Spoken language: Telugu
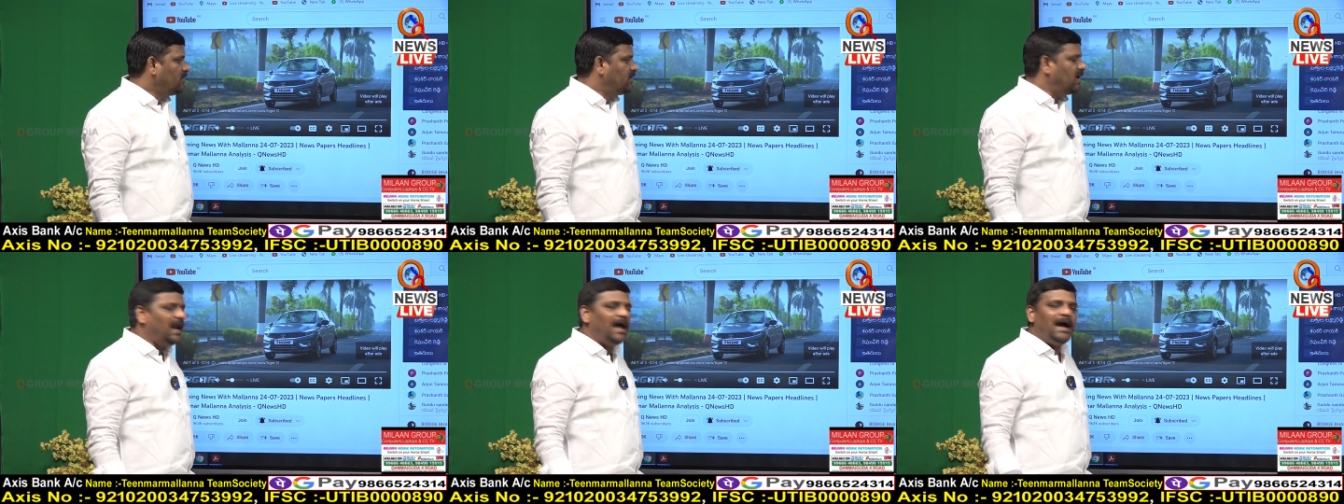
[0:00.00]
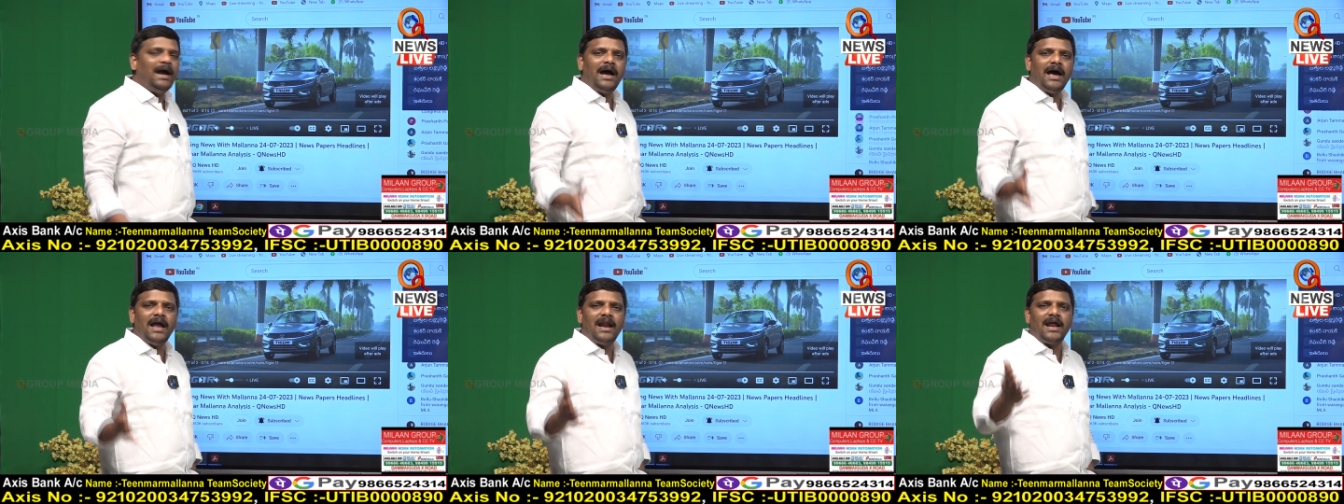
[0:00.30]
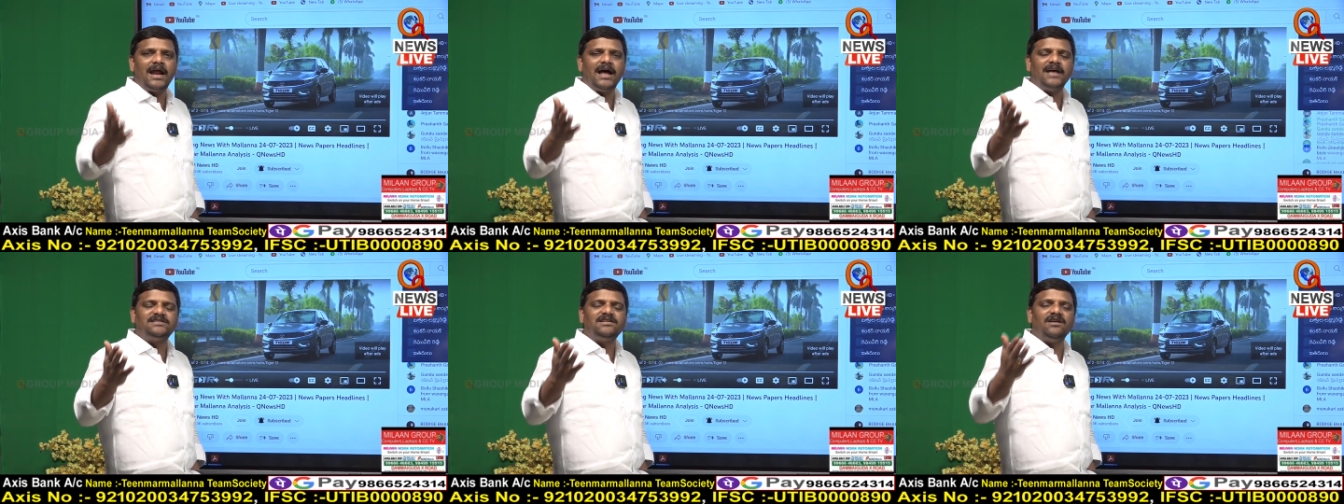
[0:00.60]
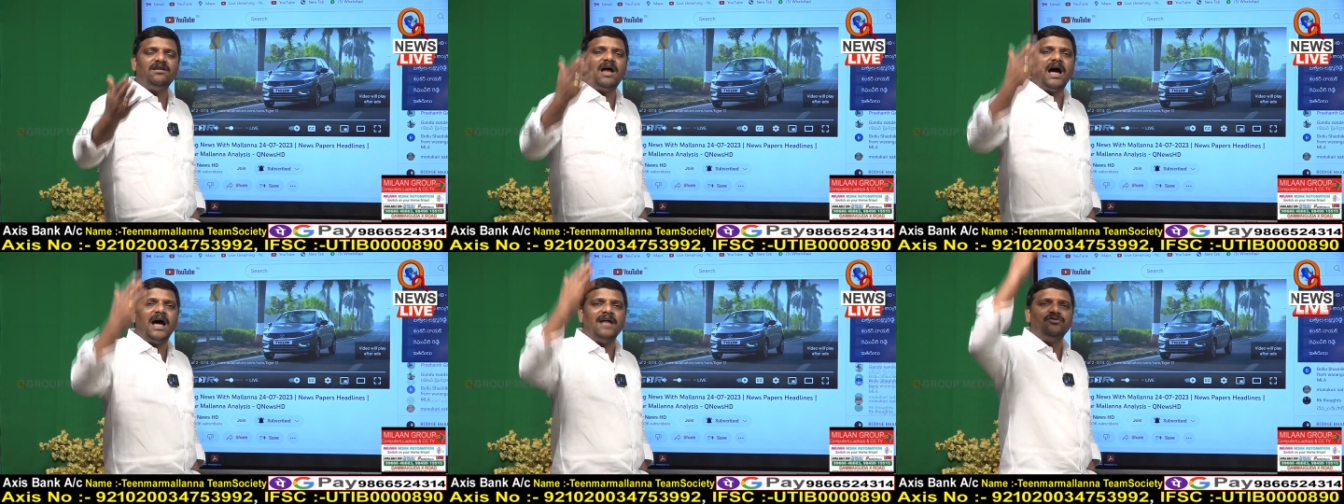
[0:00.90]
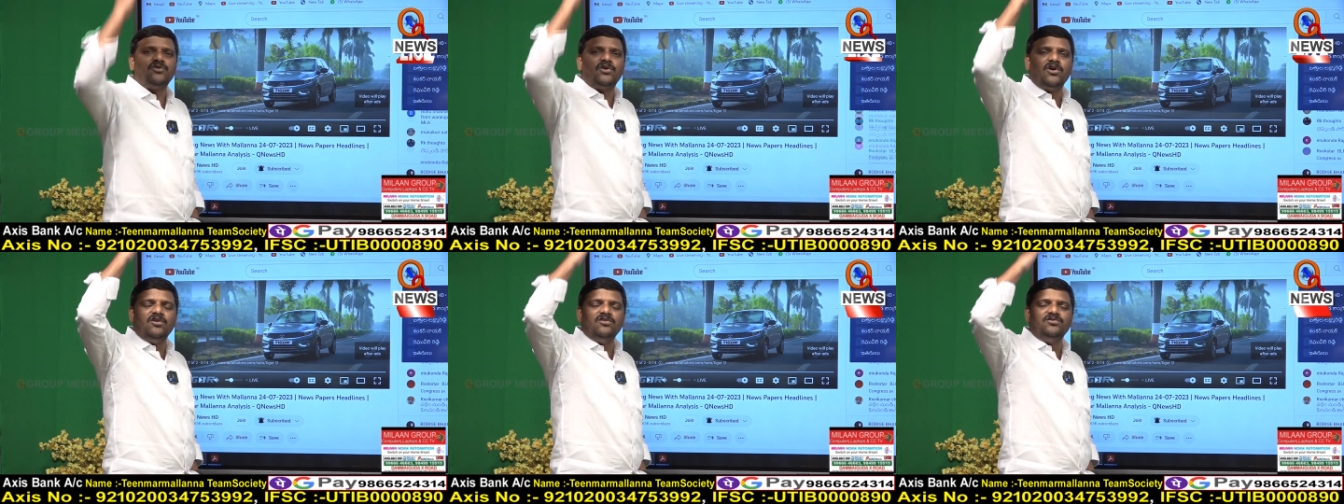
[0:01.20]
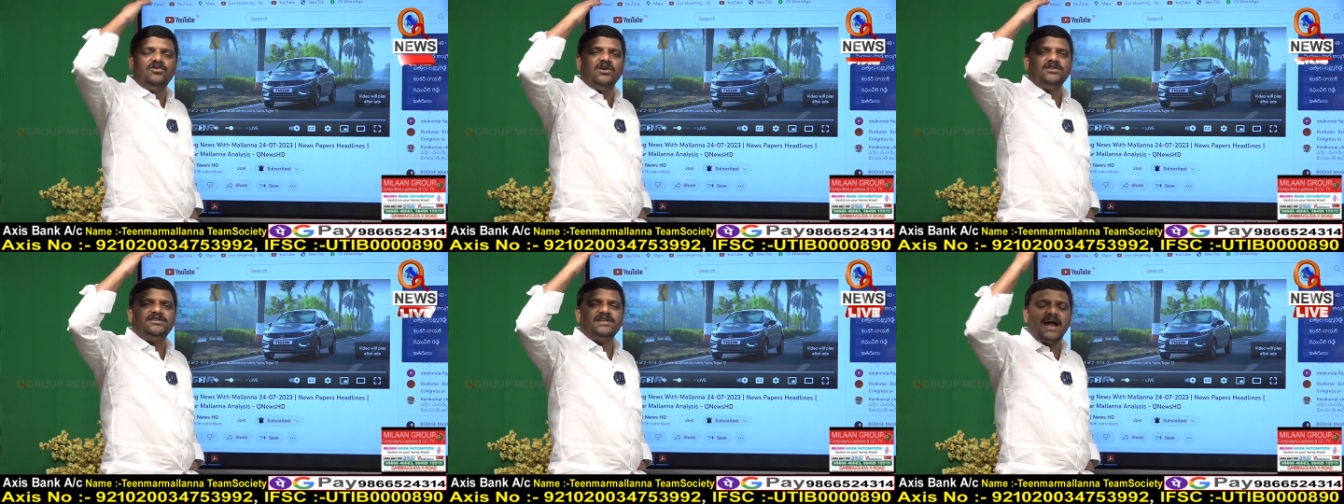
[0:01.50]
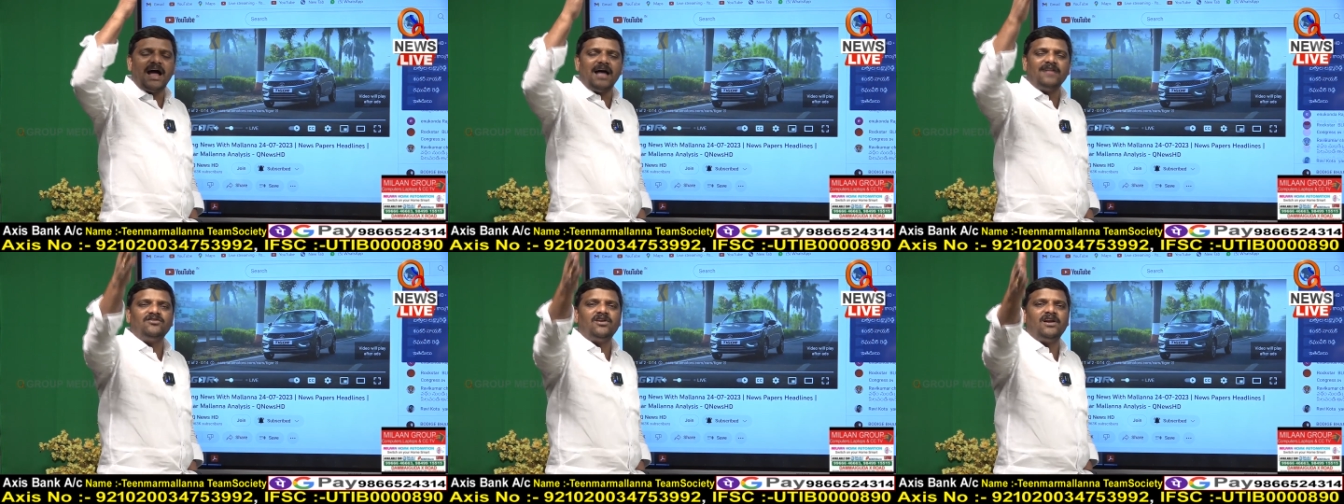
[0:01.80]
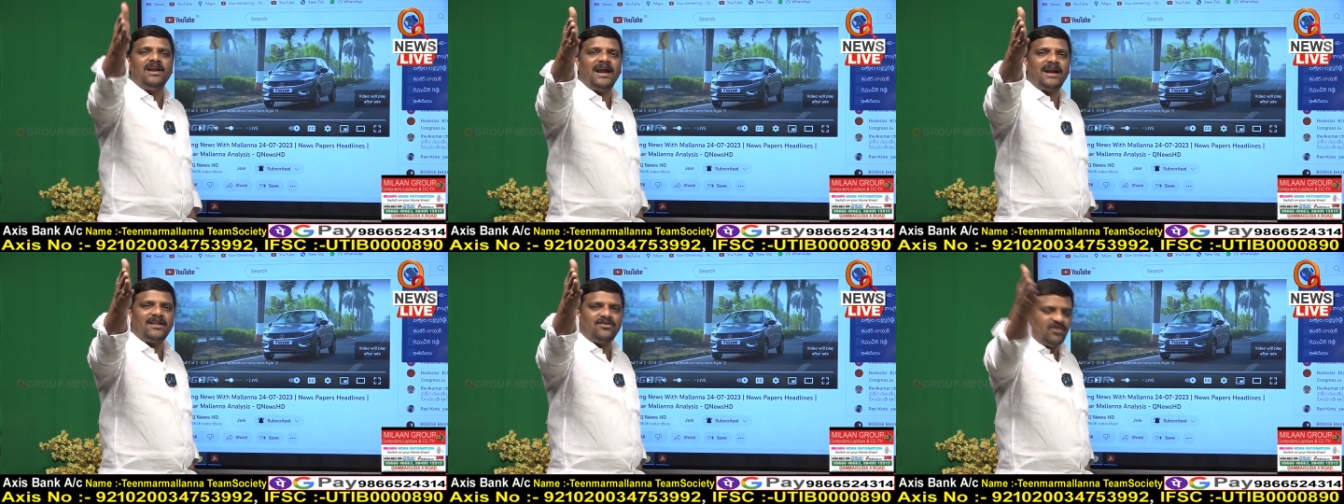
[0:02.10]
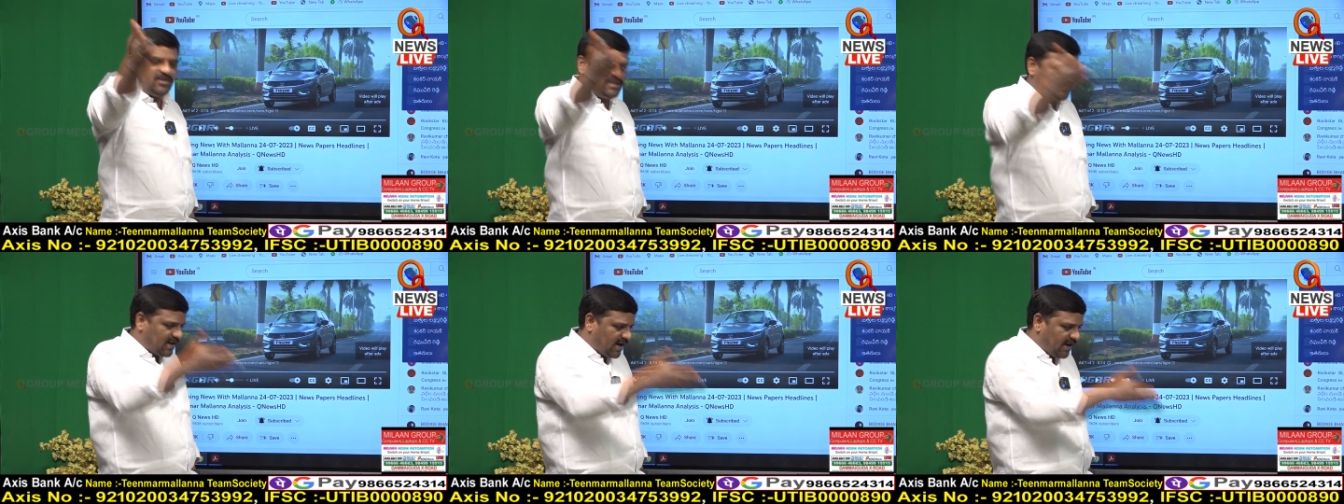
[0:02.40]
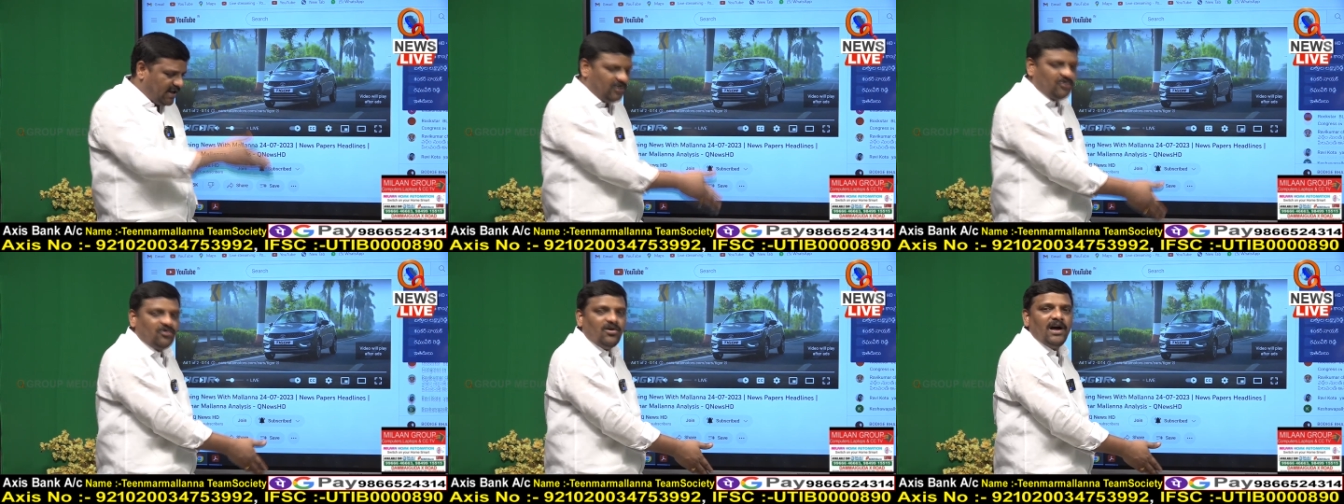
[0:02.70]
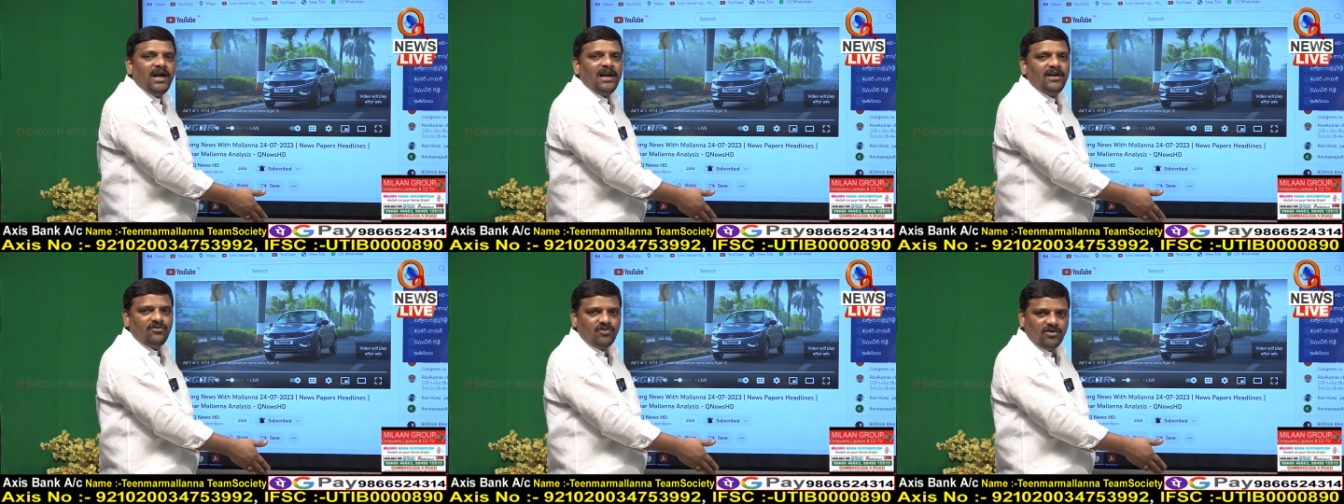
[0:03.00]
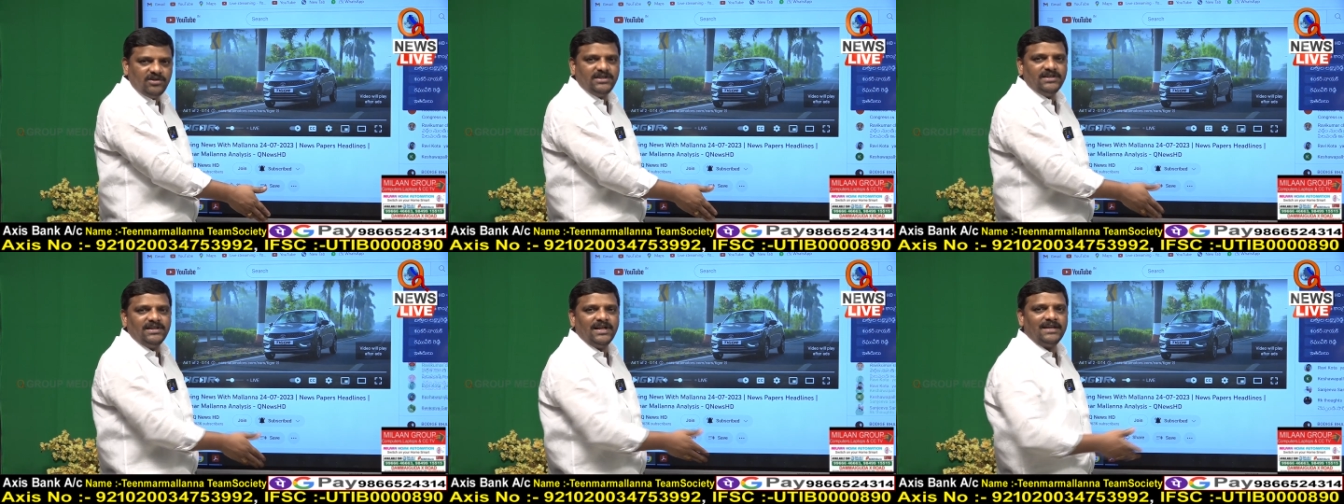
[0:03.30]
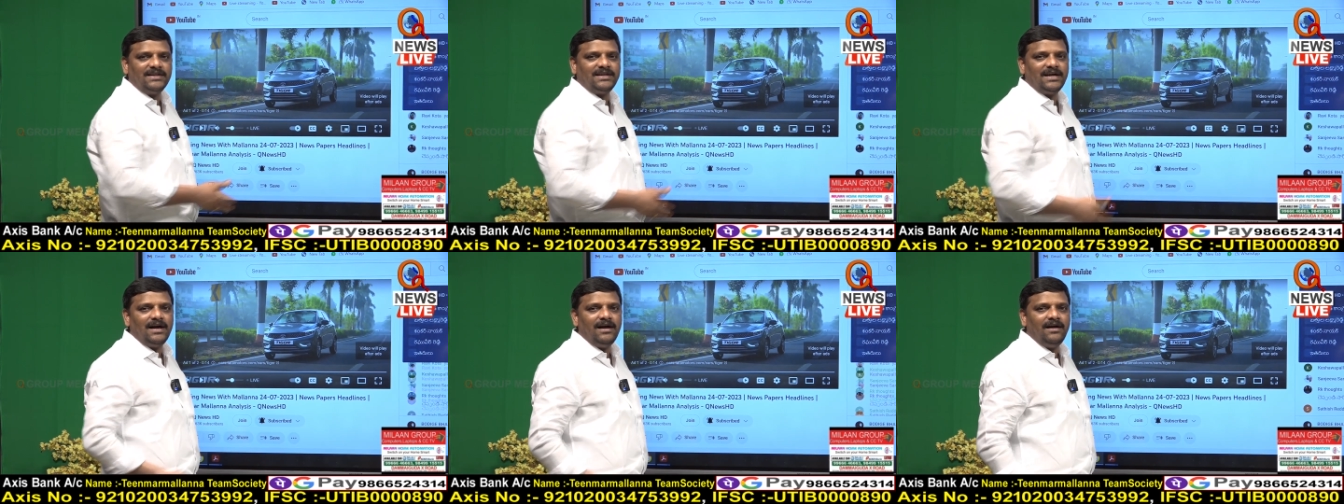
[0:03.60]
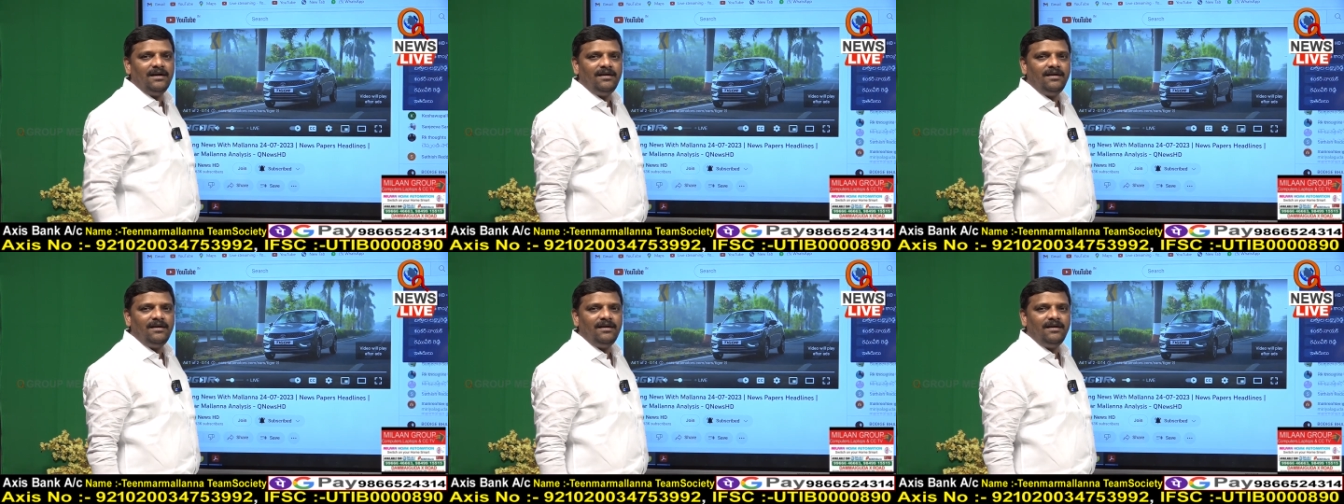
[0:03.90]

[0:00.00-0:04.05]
తెలంగాణ రాష్ట్రం ఆంధ్రోళ్ళు దోచిరా ఆంధ్రోళ్ళు ఆడ దోచిరా ఈ దొంగలే దోచిందంతా